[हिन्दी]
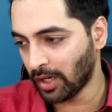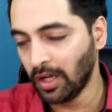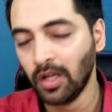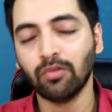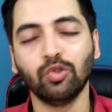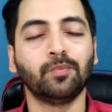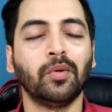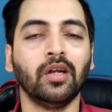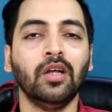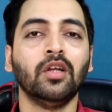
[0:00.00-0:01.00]
जो है उस
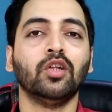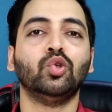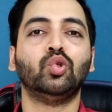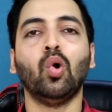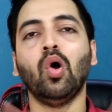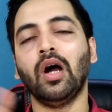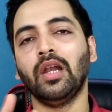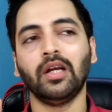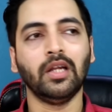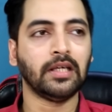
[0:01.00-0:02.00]
पर दो
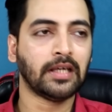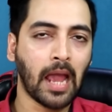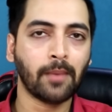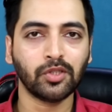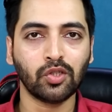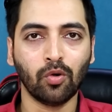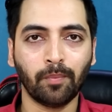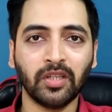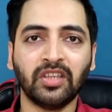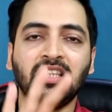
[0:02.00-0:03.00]
अलग अलग कैंप्स के
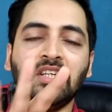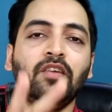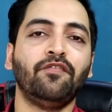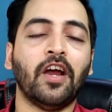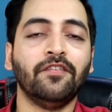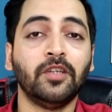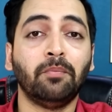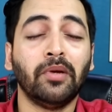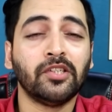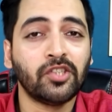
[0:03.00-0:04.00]
ऊपर तीन फाइव
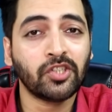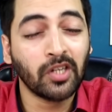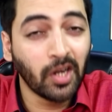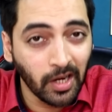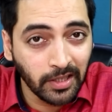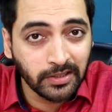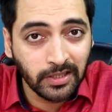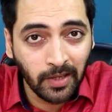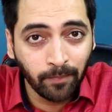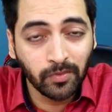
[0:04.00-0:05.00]
बेस स्टेशन लगा
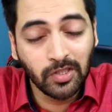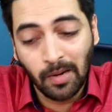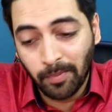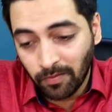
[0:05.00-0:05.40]
दिए जहां